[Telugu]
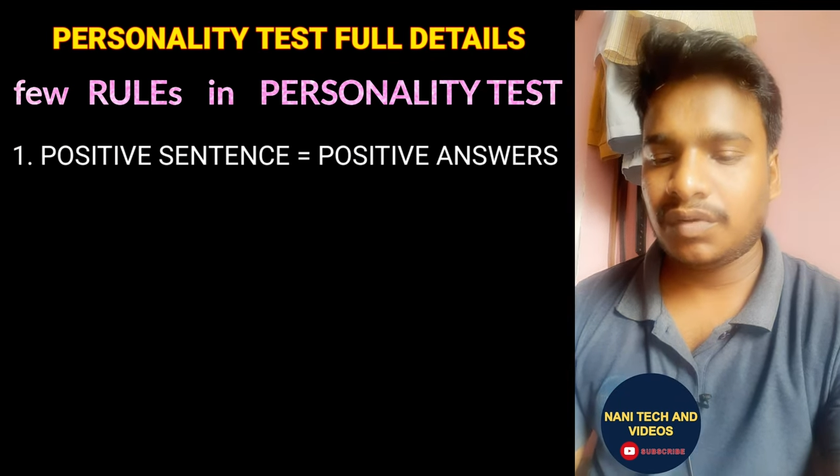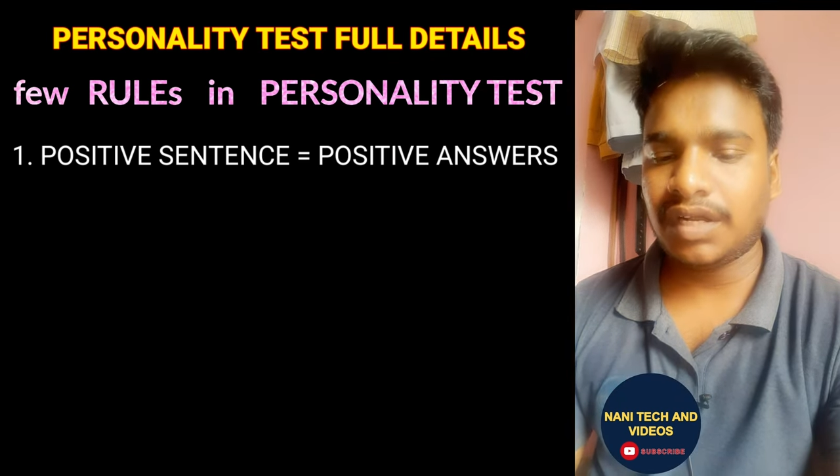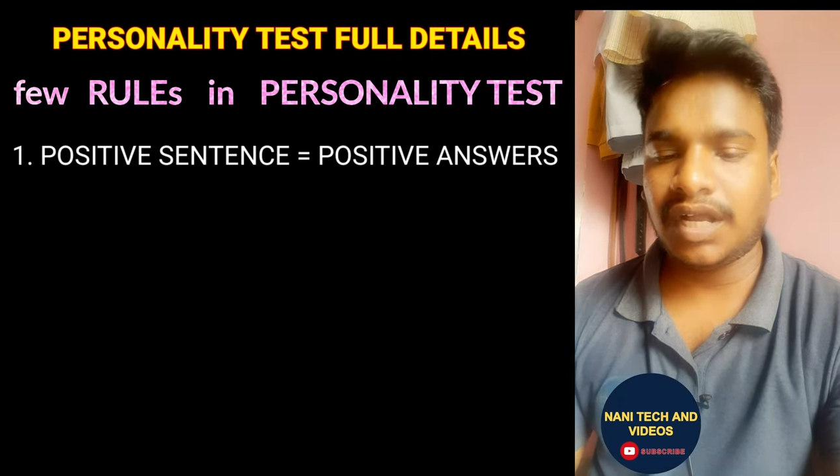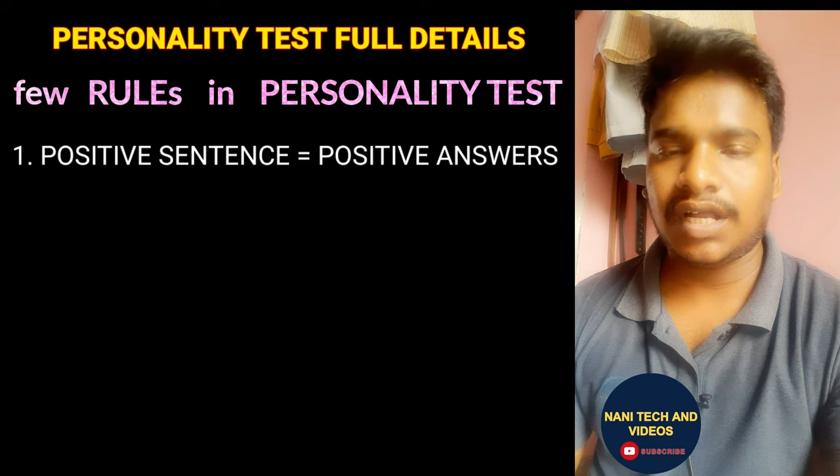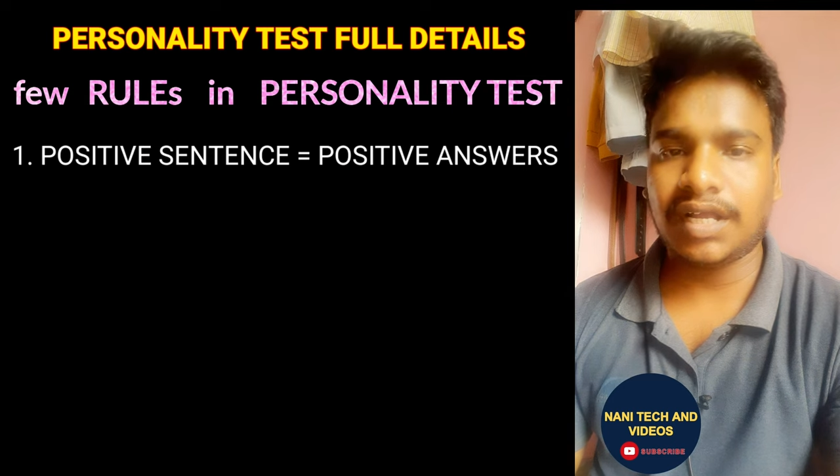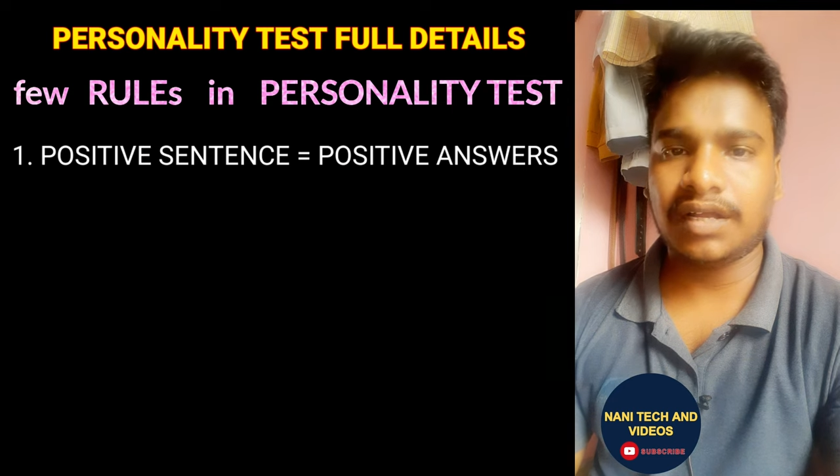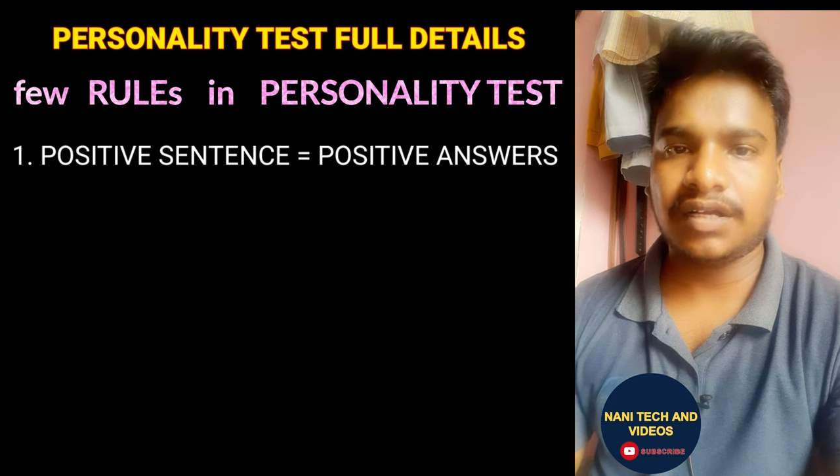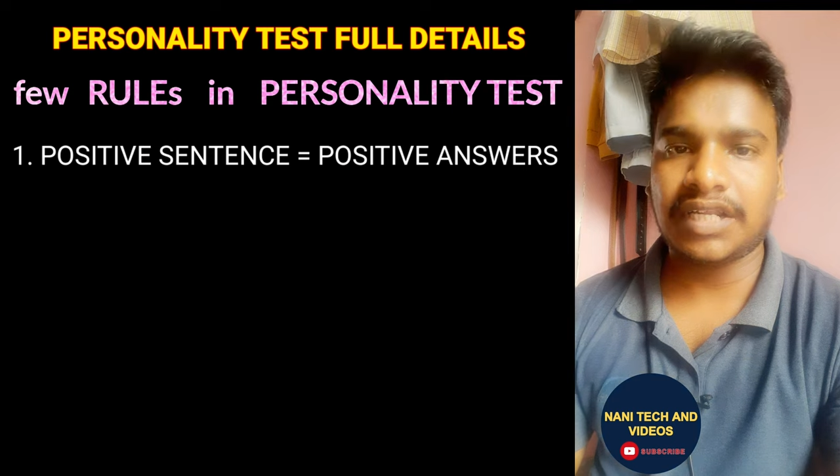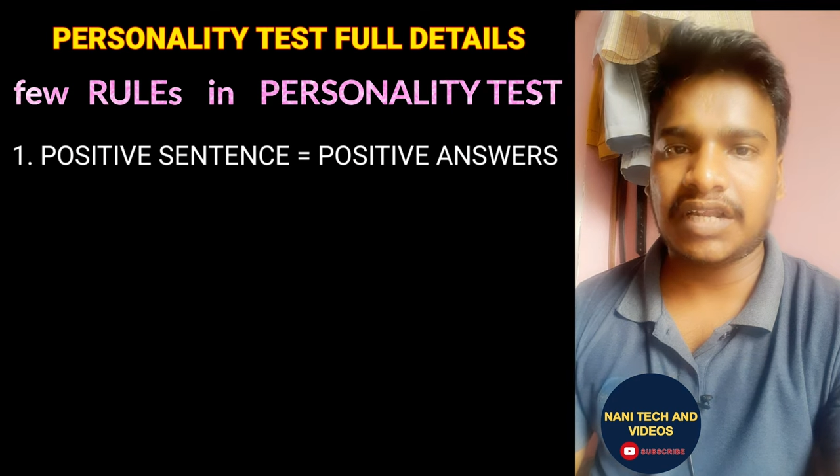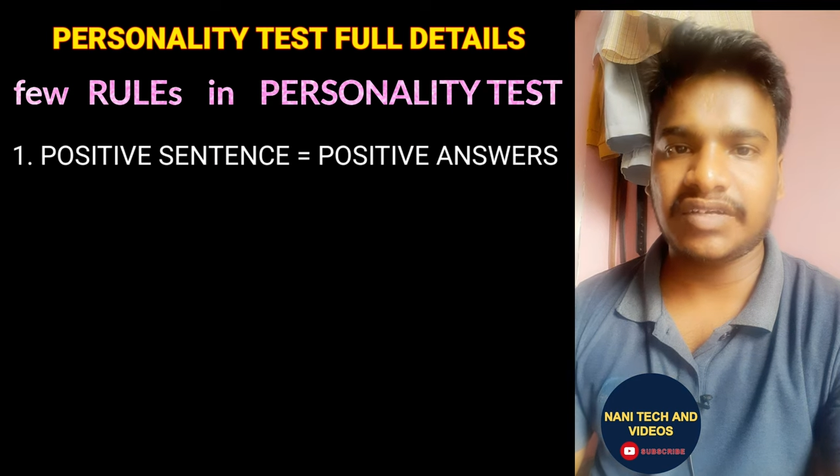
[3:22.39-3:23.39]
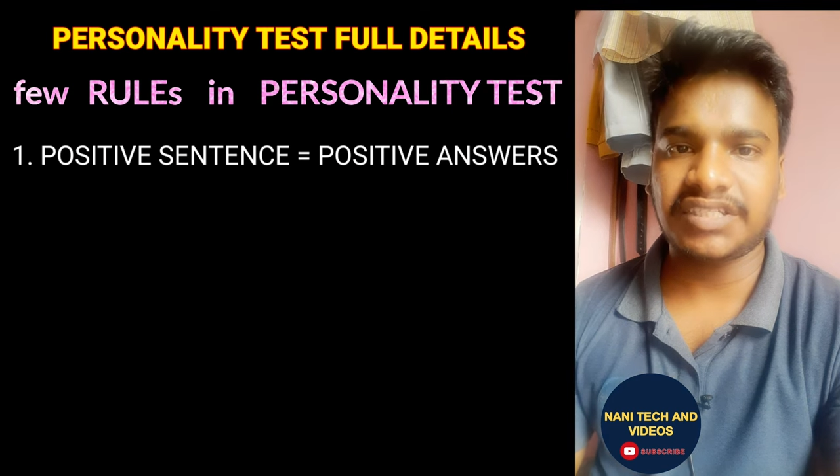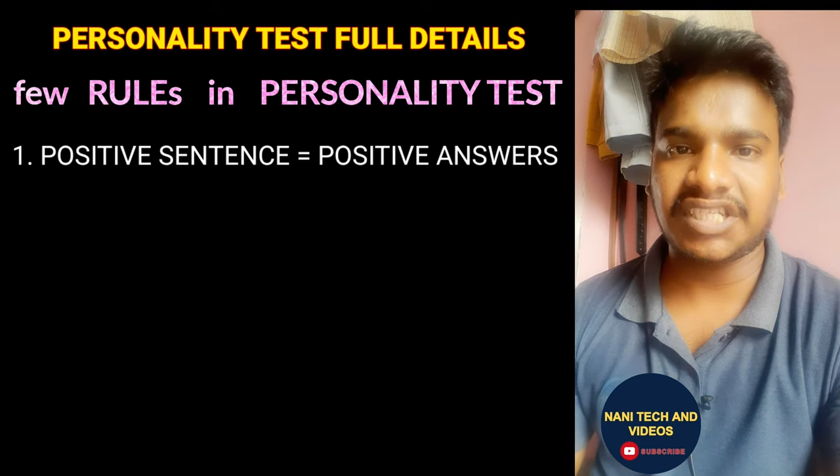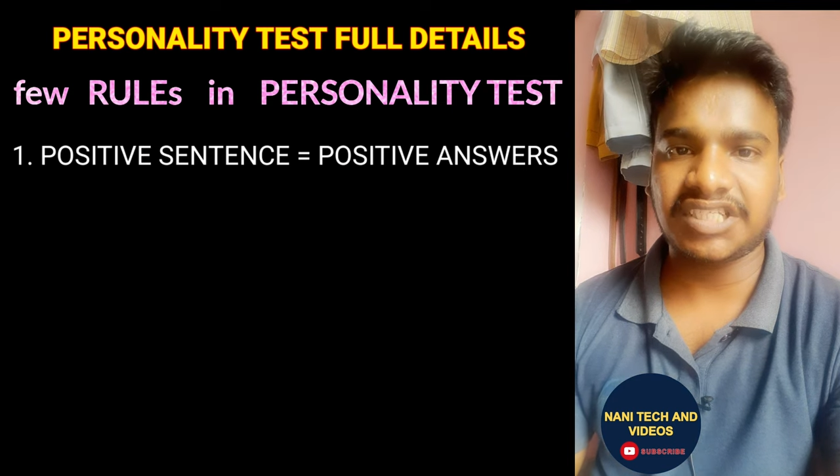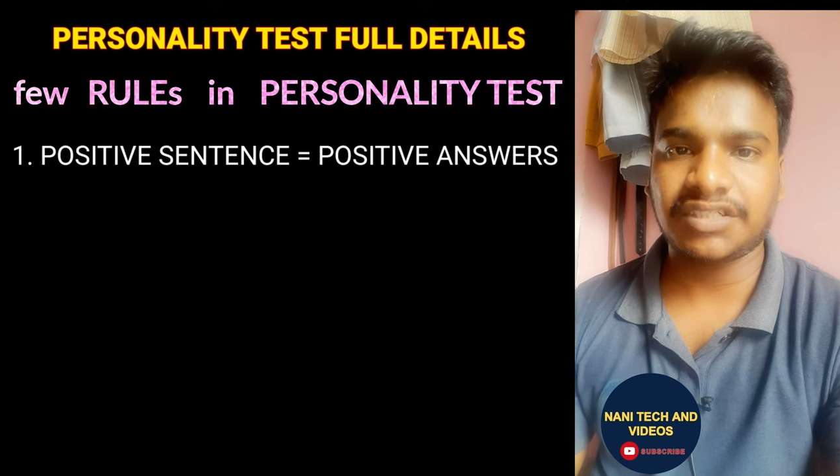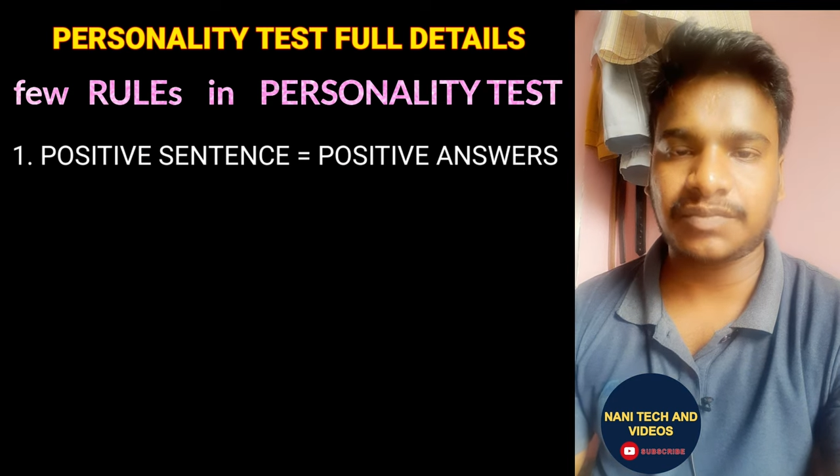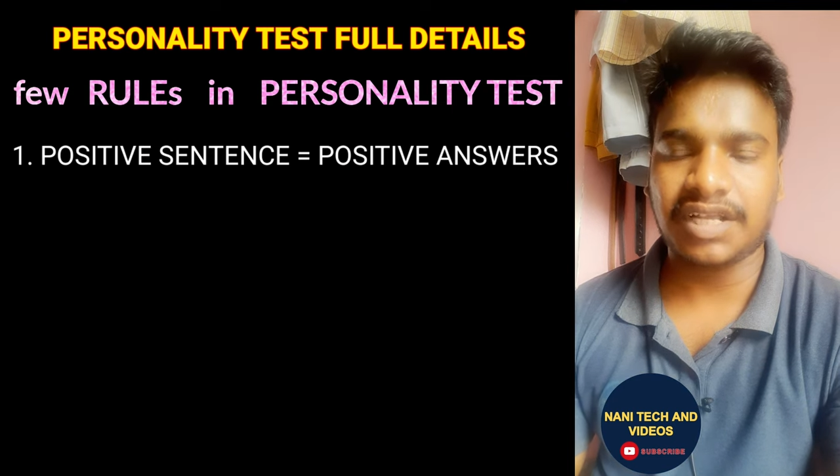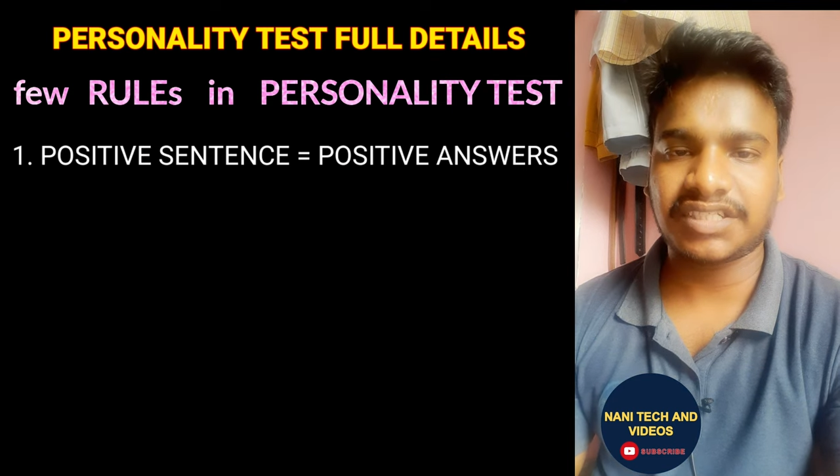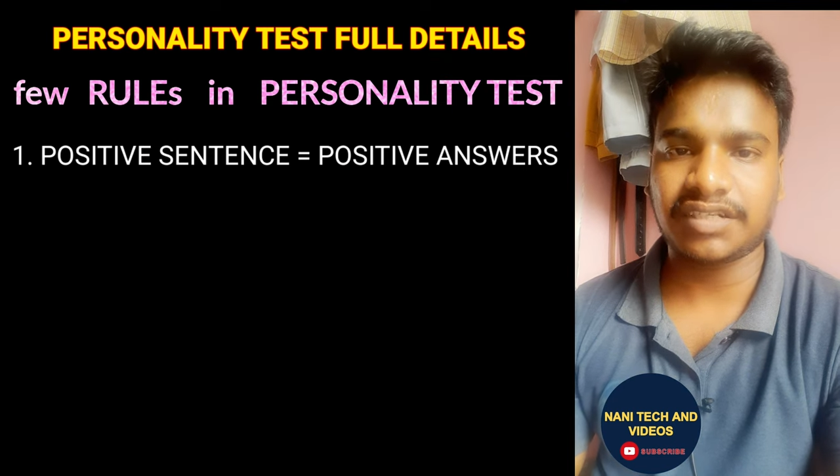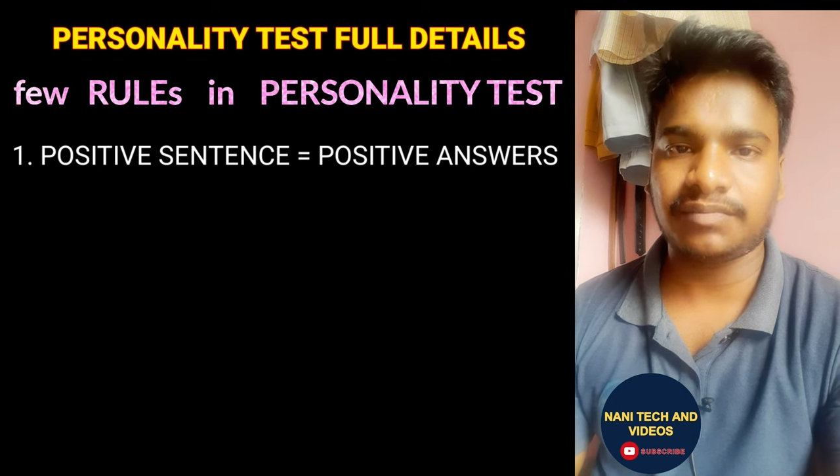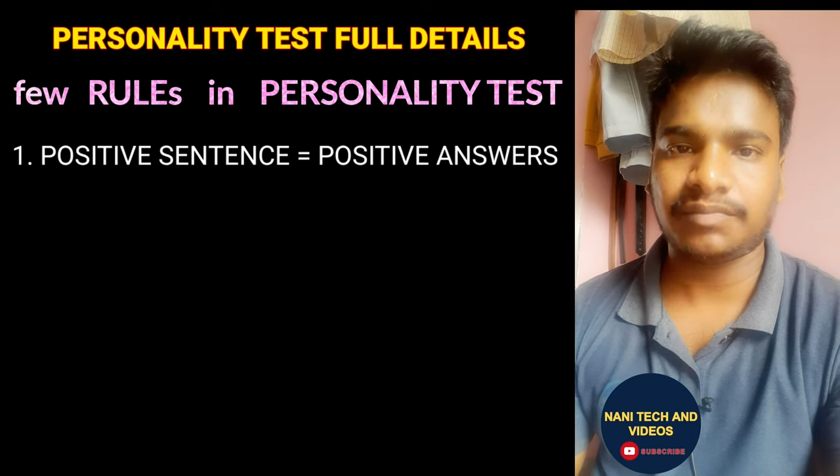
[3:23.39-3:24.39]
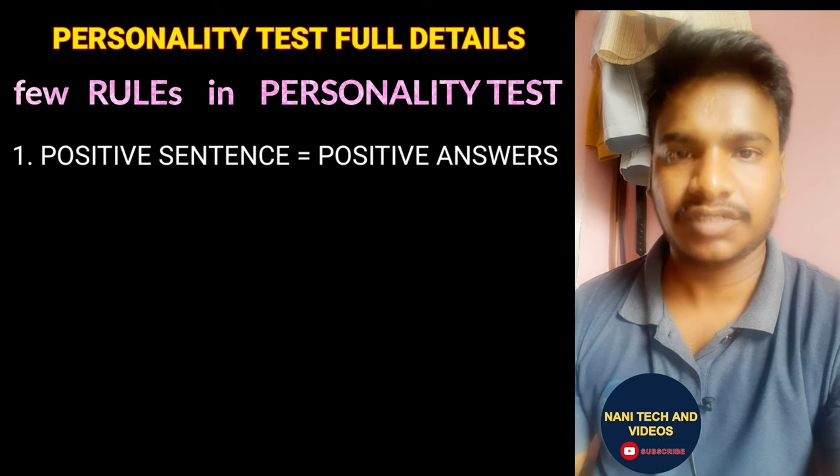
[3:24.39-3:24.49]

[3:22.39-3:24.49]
ఒక రైల్వే స్టేషన్ మాస్టర్